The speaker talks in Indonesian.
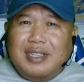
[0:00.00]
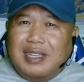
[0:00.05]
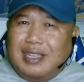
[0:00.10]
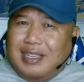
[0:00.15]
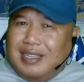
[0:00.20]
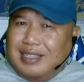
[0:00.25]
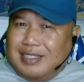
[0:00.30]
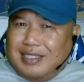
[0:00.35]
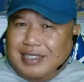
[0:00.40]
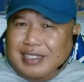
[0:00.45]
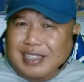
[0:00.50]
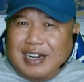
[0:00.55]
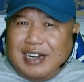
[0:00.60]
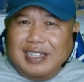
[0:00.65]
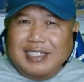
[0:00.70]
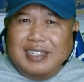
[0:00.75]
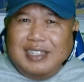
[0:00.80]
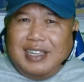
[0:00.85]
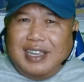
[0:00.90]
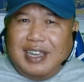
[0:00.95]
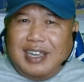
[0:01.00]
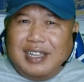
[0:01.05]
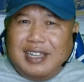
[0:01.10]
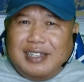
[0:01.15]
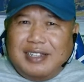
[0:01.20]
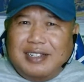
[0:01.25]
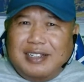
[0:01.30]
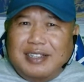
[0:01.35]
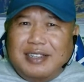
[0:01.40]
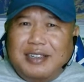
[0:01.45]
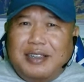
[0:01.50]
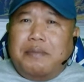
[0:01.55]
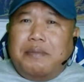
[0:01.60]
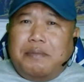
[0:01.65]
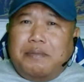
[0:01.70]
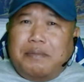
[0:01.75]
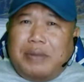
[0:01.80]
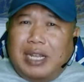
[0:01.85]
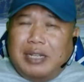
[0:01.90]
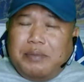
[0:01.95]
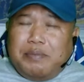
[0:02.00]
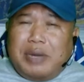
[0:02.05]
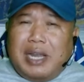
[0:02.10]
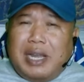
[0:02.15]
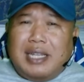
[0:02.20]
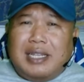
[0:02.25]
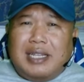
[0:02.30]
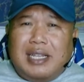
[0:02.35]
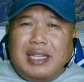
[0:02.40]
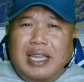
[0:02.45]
secara singkat manfaat